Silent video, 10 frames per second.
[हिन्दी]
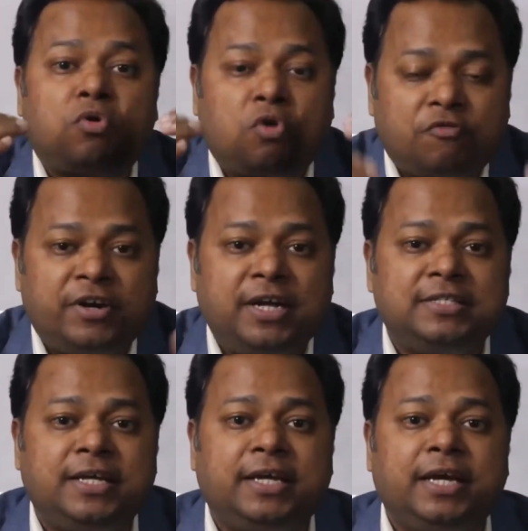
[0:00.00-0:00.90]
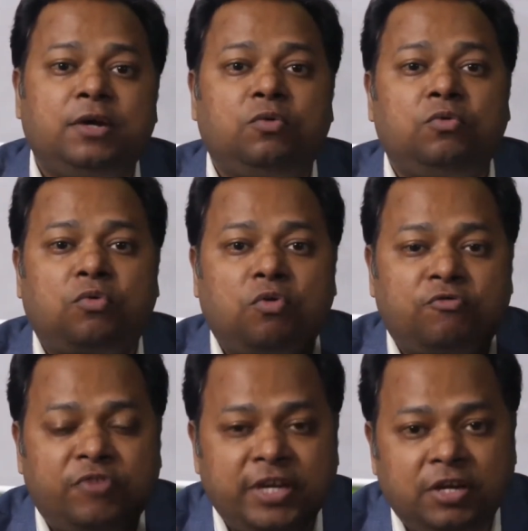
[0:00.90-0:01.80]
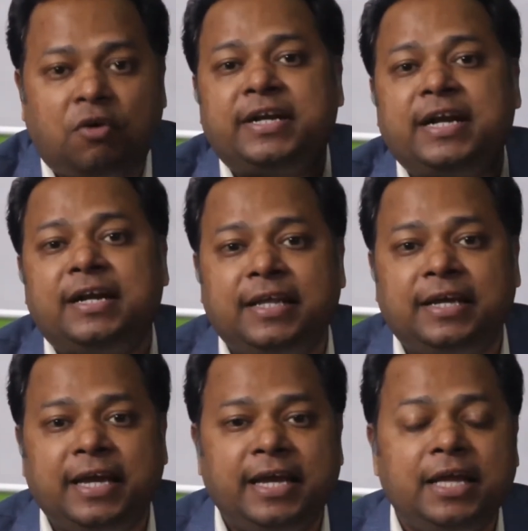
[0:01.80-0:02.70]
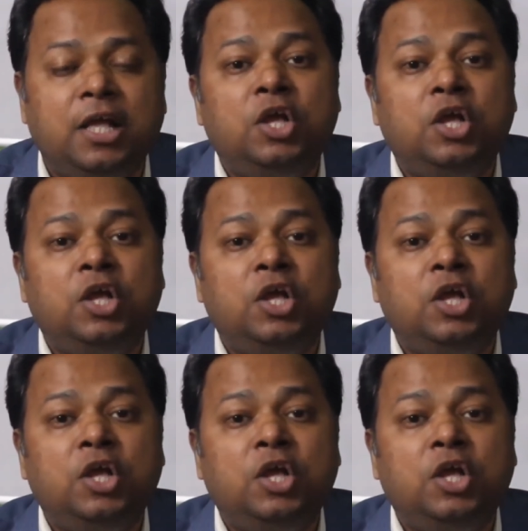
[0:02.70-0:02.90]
कॉन्फिडेंस देंगे उनको फ्री कॉन्टेंट देंगे